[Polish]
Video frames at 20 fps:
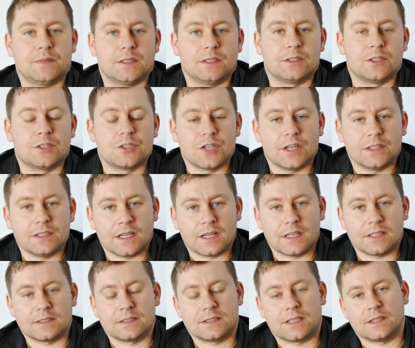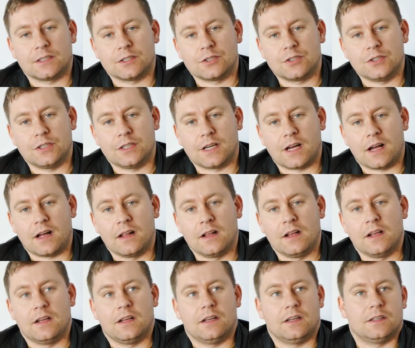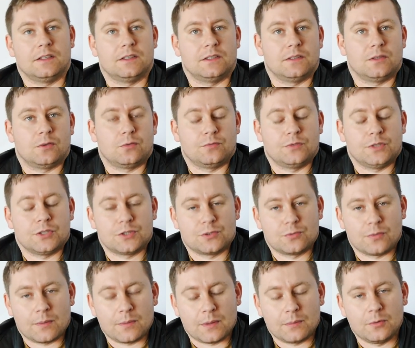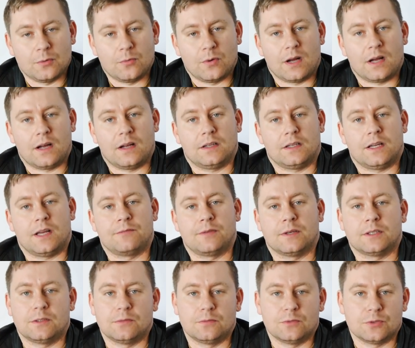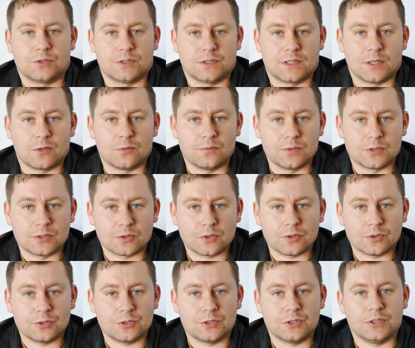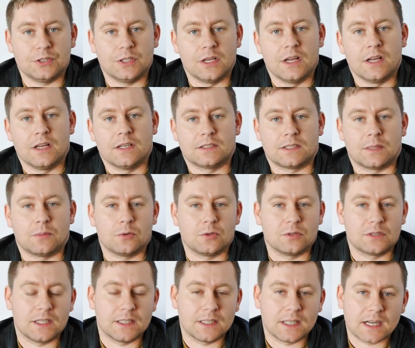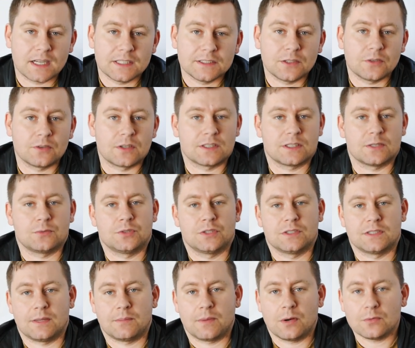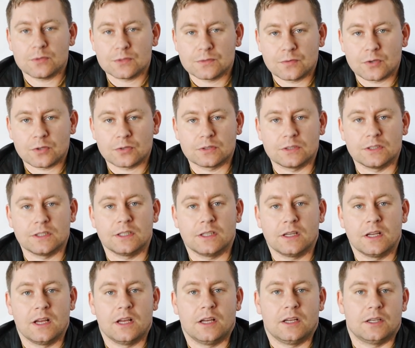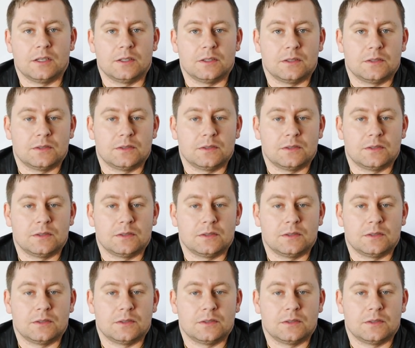drżenia statecznika, e, również słaba była efektywność steru wysokości, samolot generalnie okazał się za mało zwrotny, e,